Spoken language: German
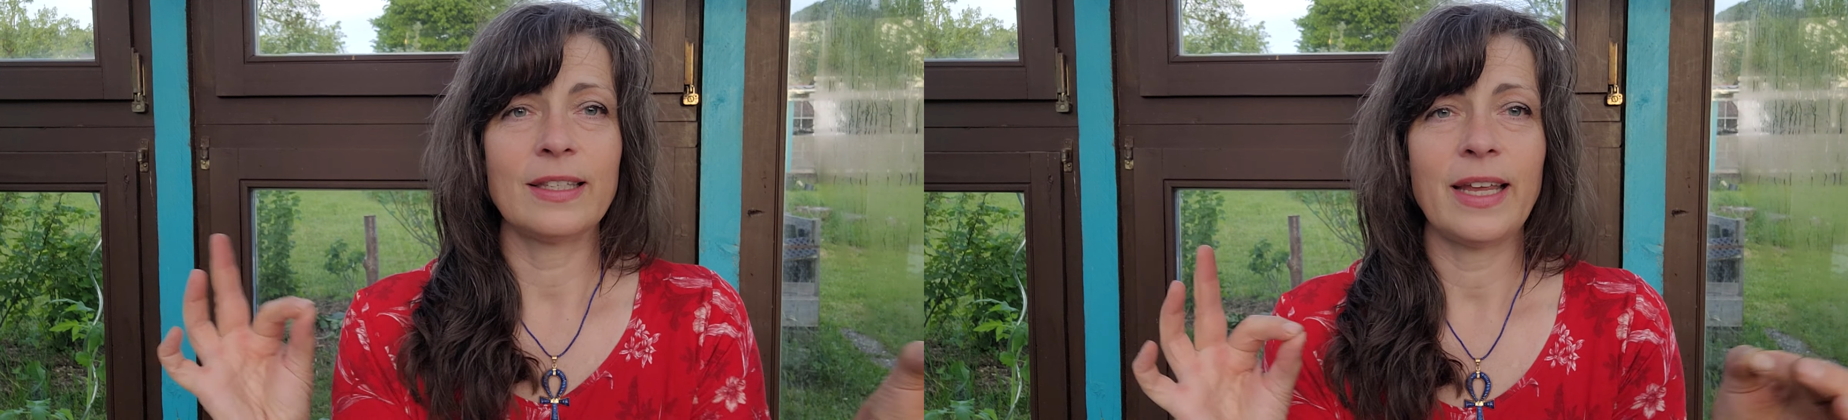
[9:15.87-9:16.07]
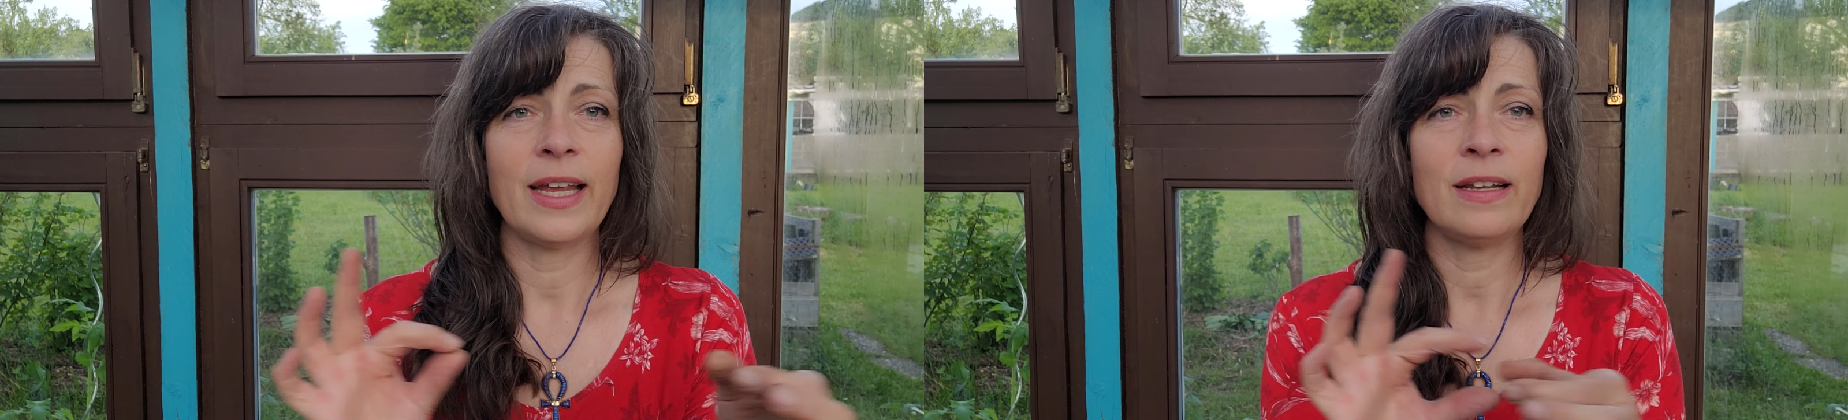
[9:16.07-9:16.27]

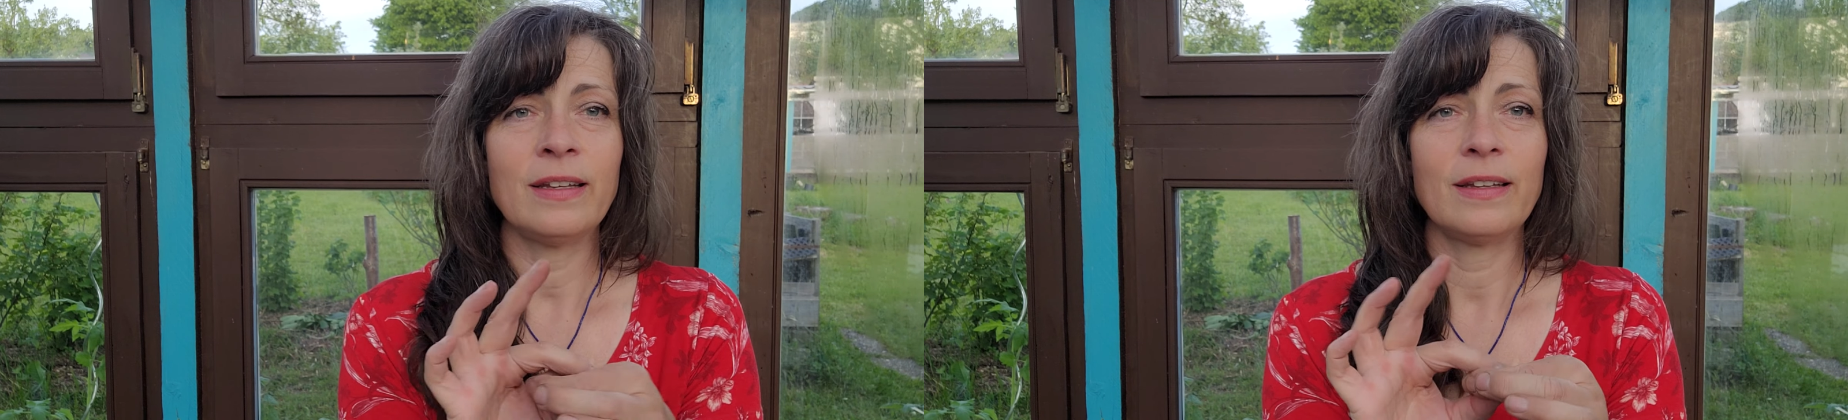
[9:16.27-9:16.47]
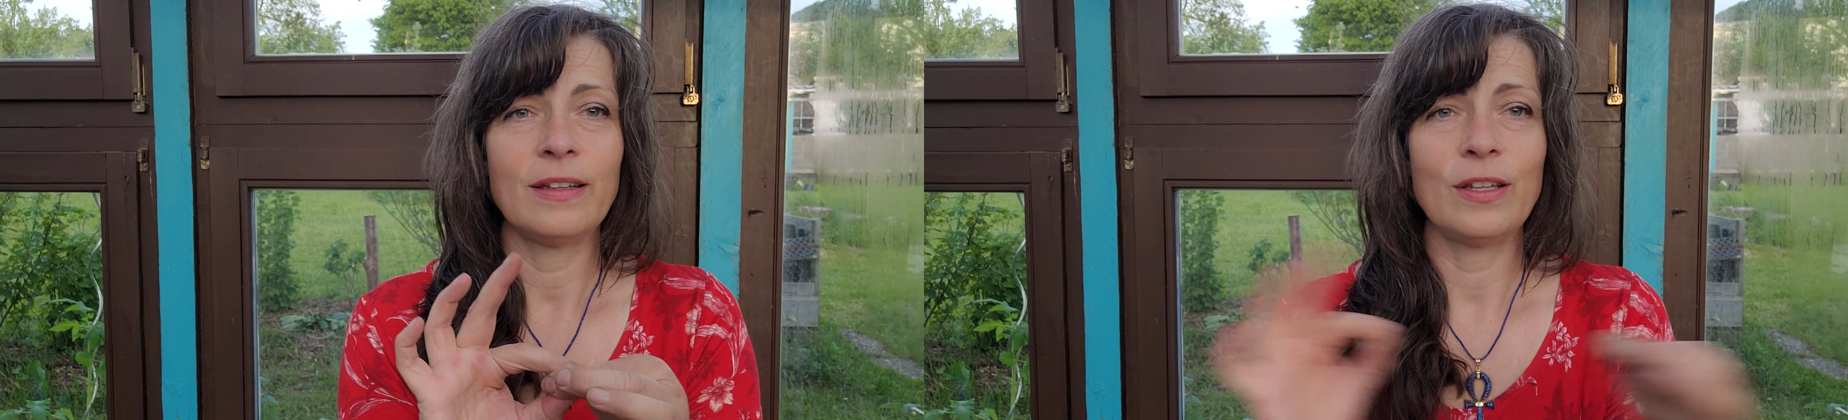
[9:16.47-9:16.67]

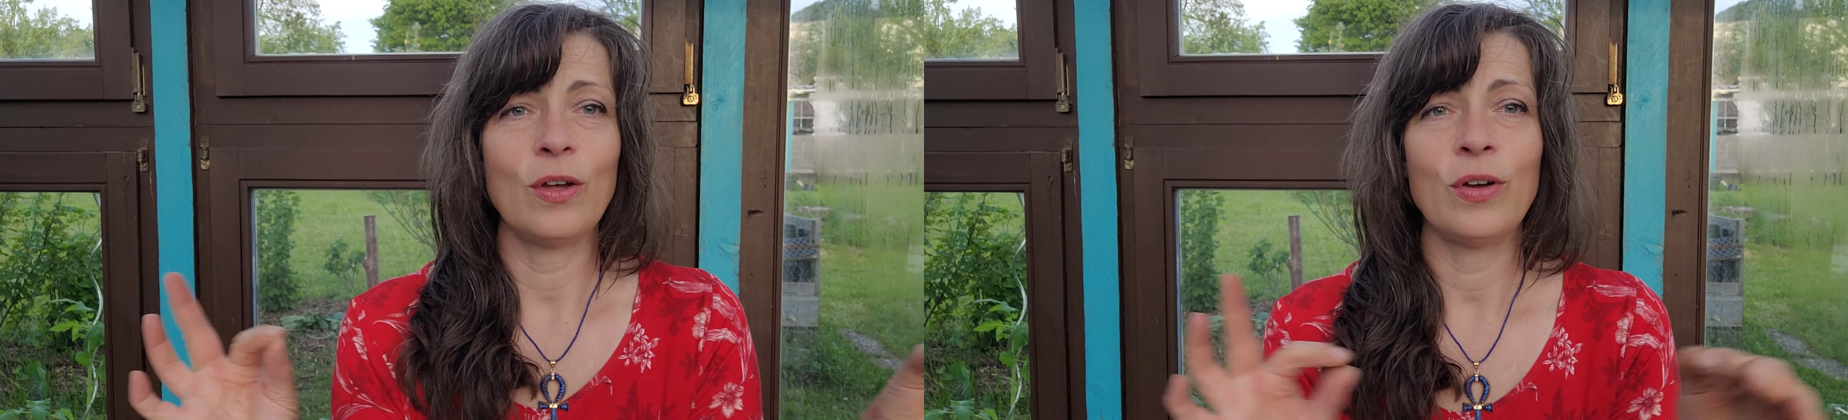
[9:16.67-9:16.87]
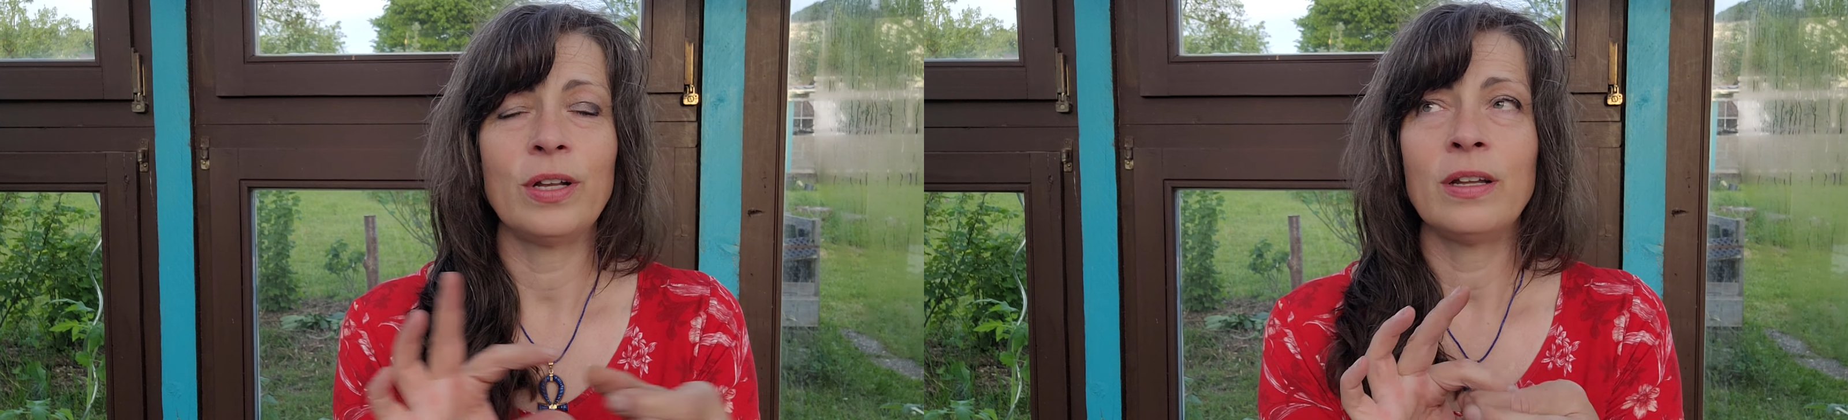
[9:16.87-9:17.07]
10,
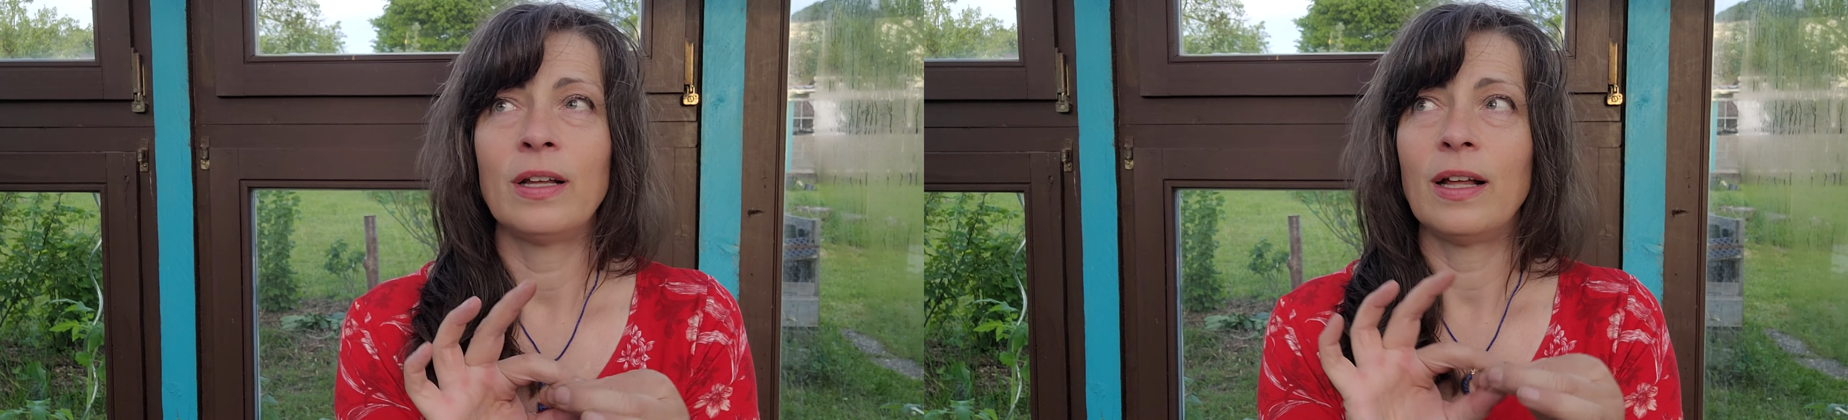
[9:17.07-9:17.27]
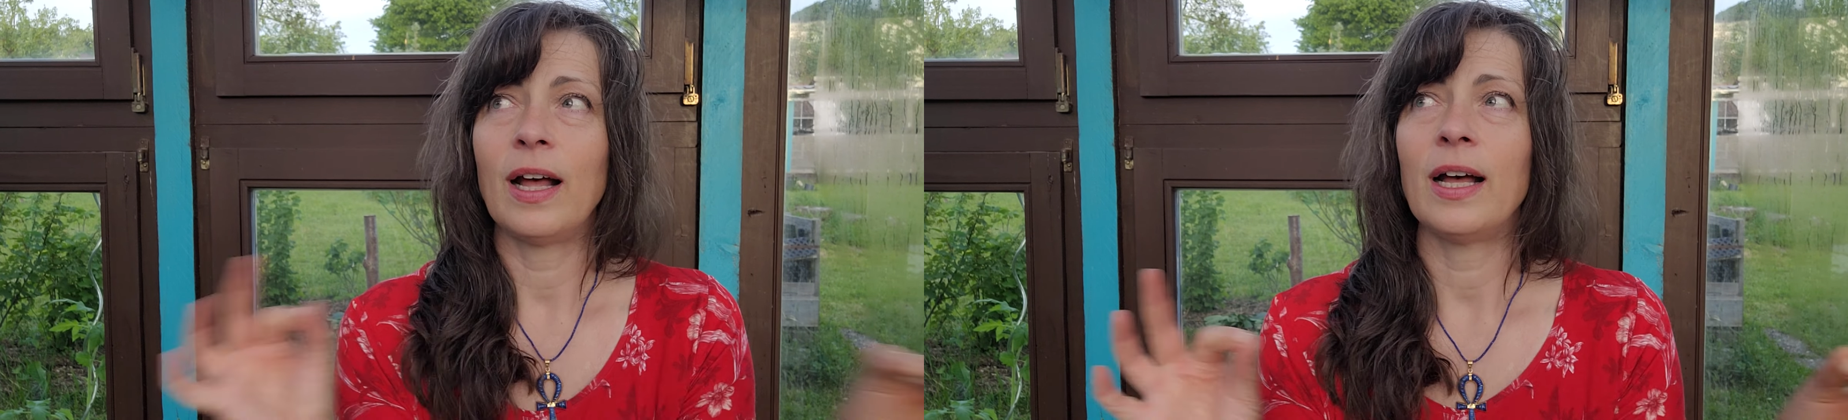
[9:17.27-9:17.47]
9,
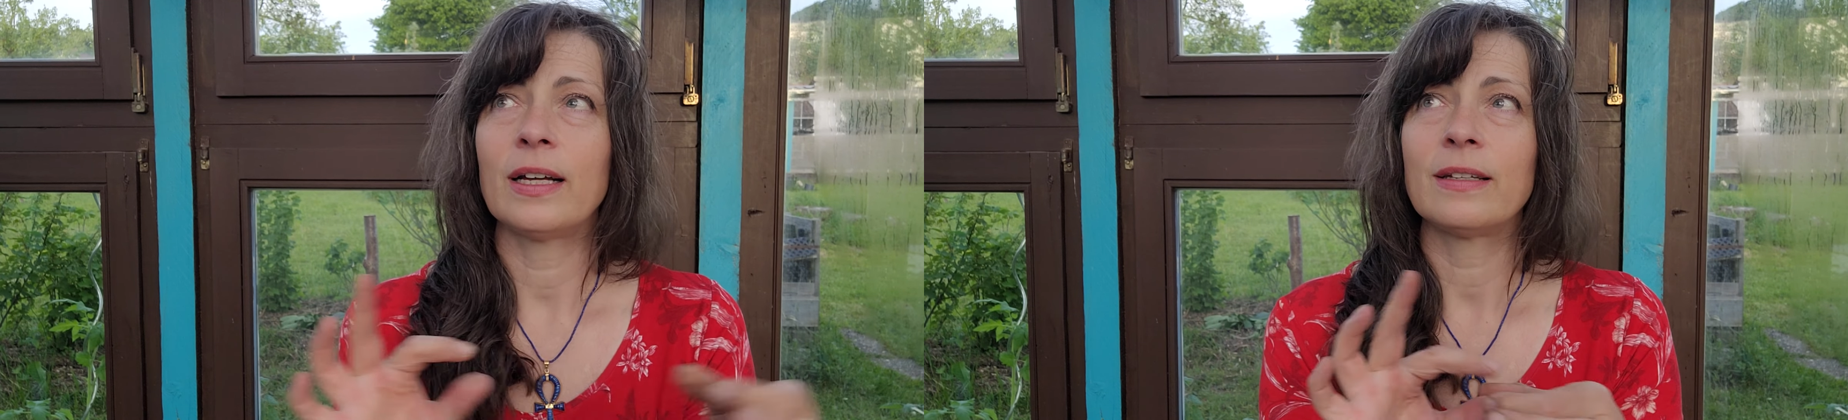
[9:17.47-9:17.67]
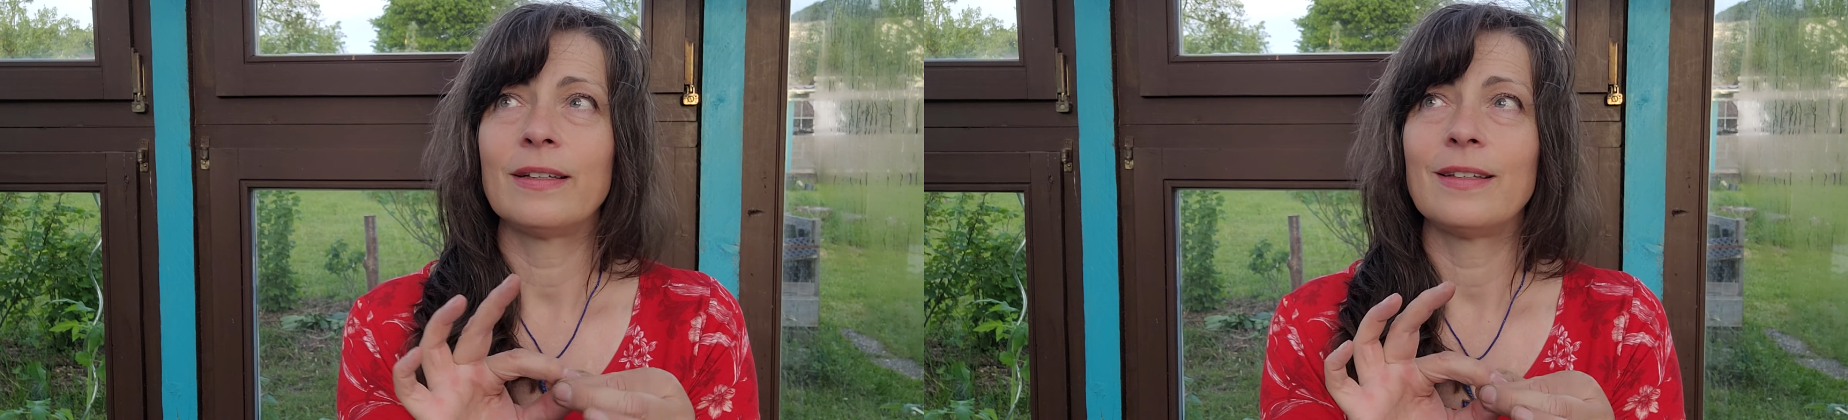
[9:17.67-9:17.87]

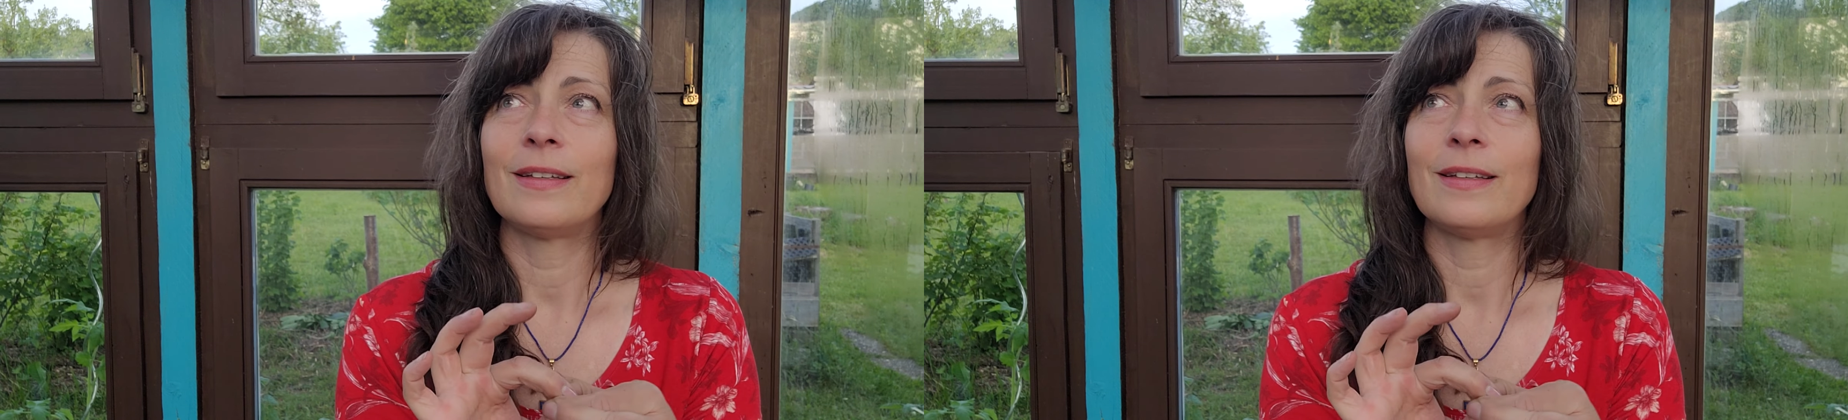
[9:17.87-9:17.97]
8,